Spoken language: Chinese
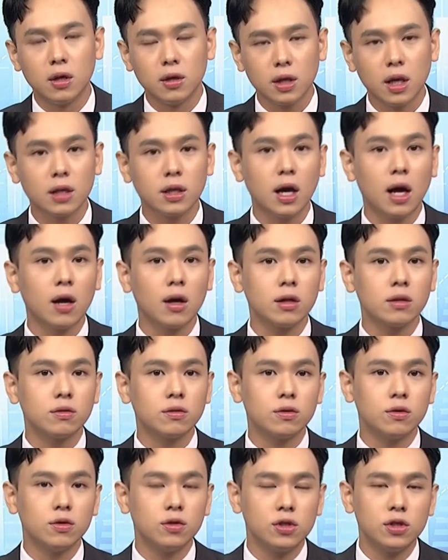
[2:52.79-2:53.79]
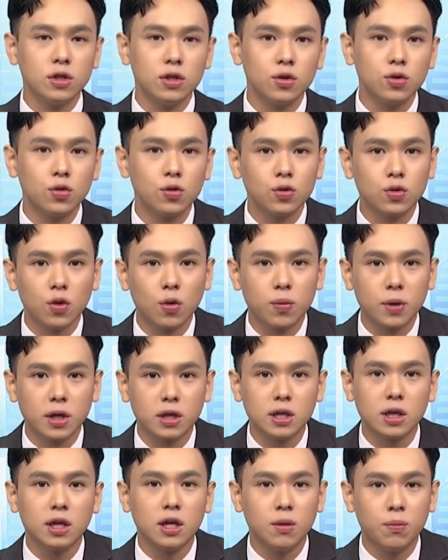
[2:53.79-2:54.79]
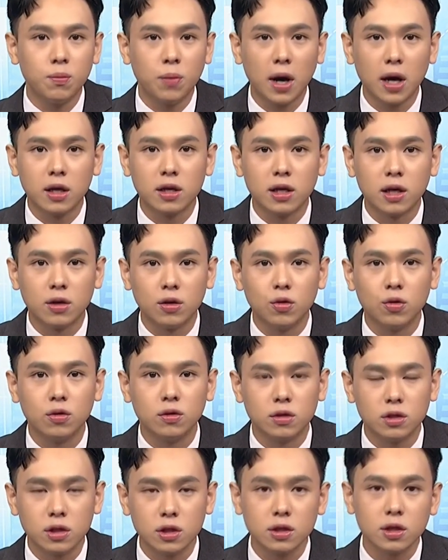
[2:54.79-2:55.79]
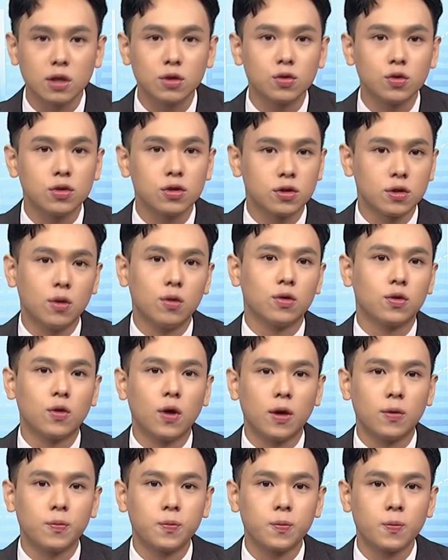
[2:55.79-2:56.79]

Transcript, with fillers: 那他试出说偏向鹰派的言论，这叫做手段。